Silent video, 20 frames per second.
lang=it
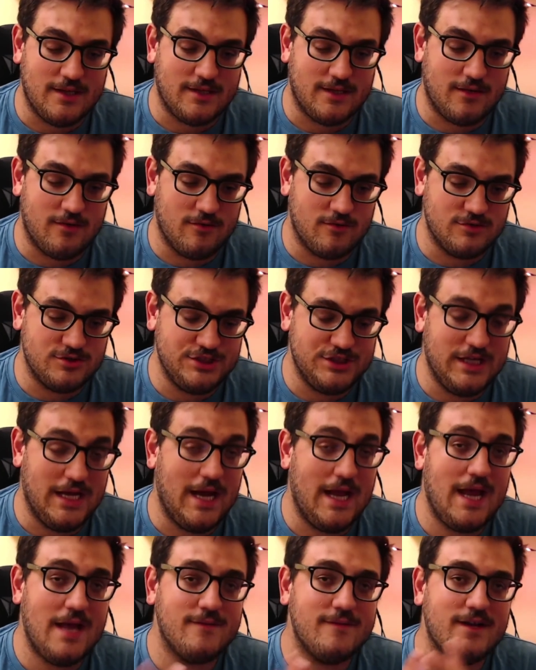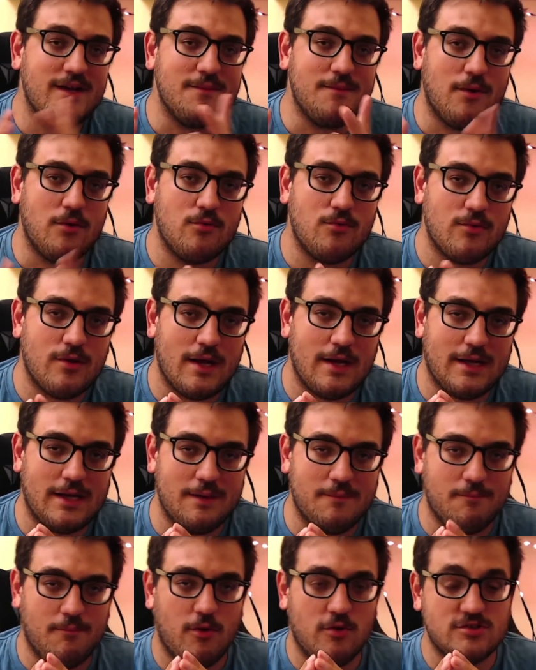tecnologia e avere paura che
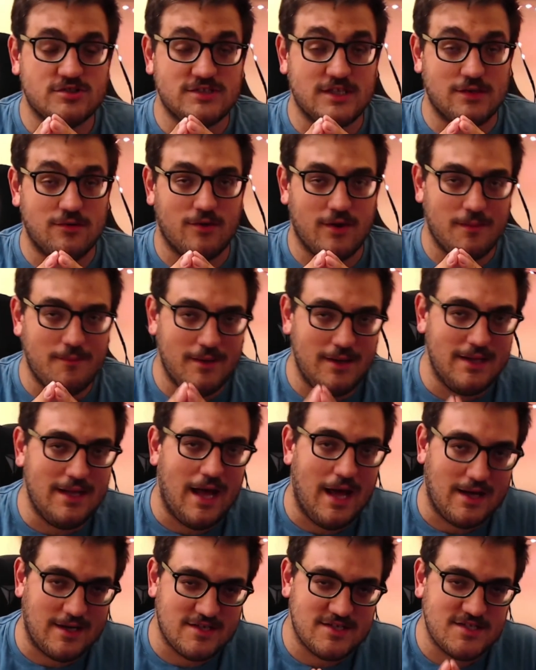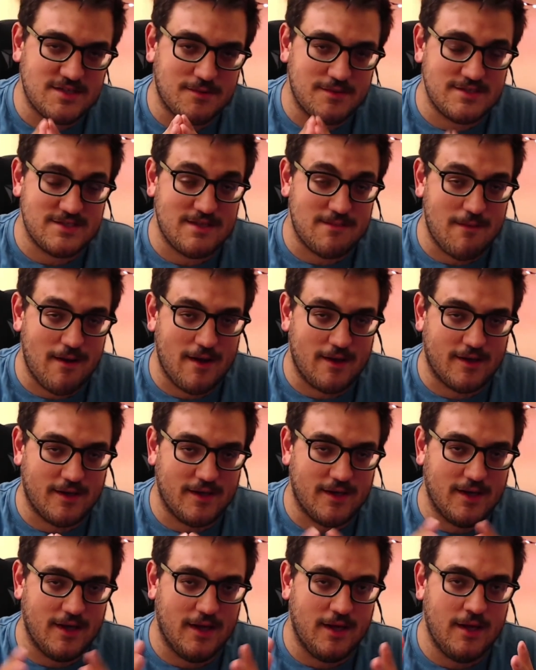possano ribellarsi queste
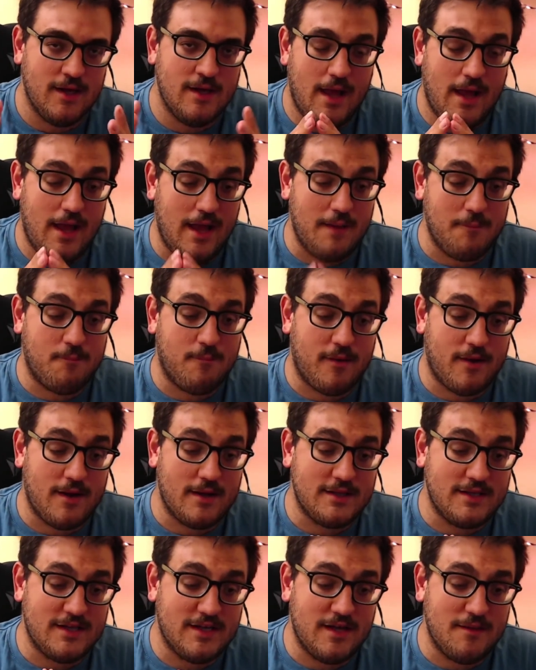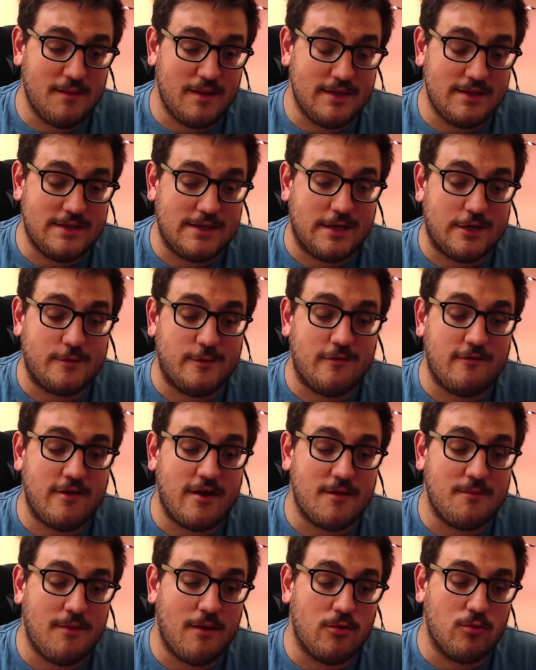macchine è praticamente come
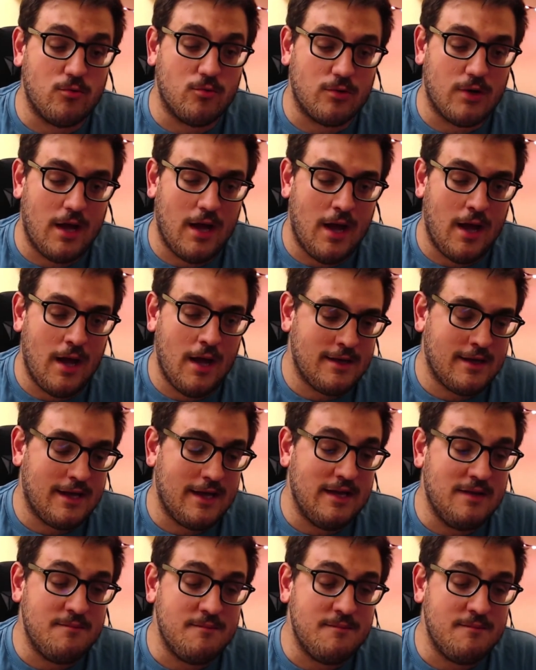avere paura che il